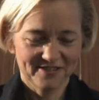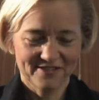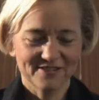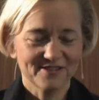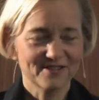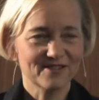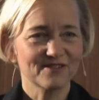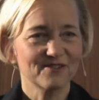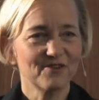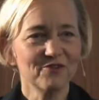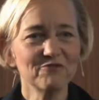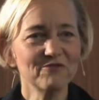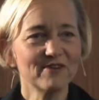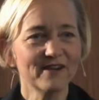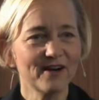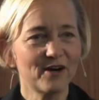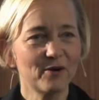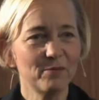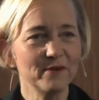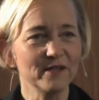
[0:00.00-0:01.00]
Das ist
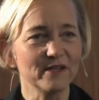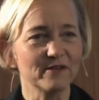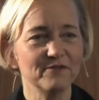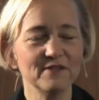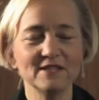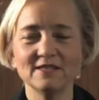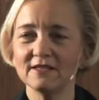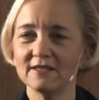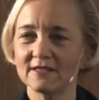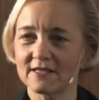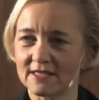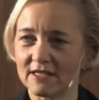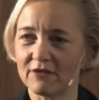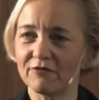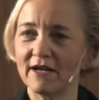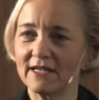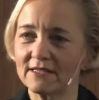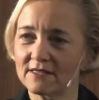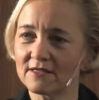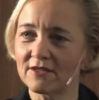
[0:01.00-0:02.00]
unglaublich, wie Sie das
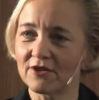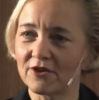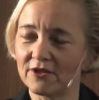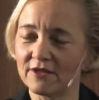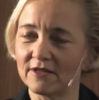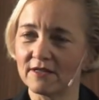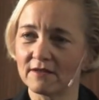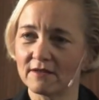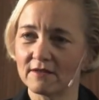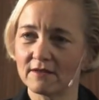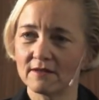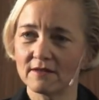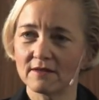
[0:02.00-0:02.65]
erfassen können